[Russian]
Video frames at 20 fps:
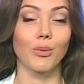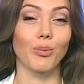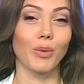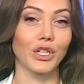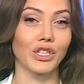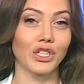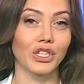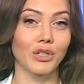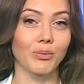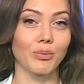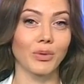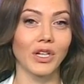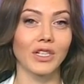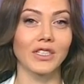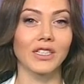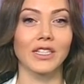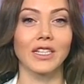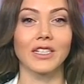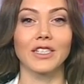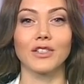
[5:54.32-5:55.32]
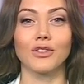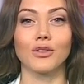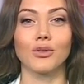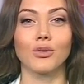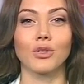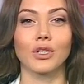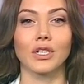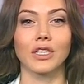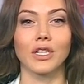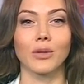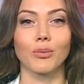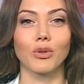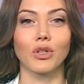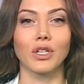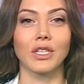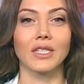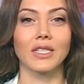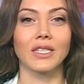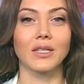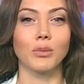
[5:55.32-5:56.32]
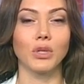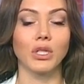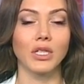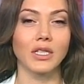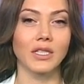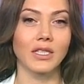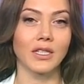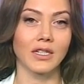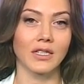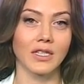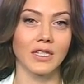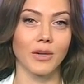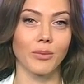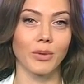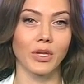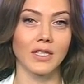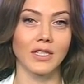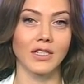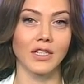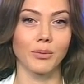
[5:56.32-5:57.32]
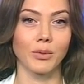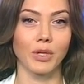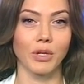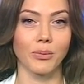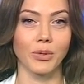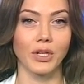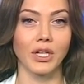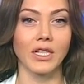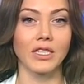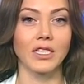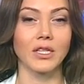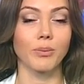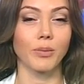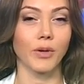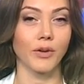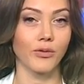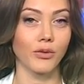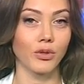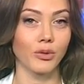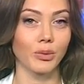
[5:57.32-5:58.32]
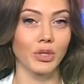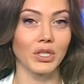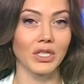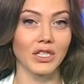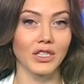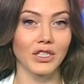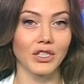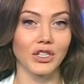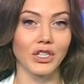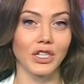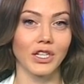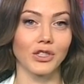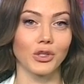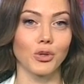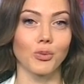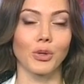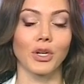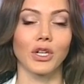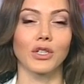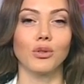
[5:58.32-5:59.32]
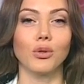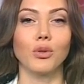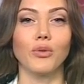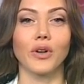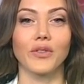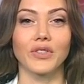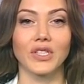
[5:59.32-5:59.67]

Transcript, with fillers: Большие планы на День города. Более 70 разнообразных мероприятий по форме и содержанию пройдут во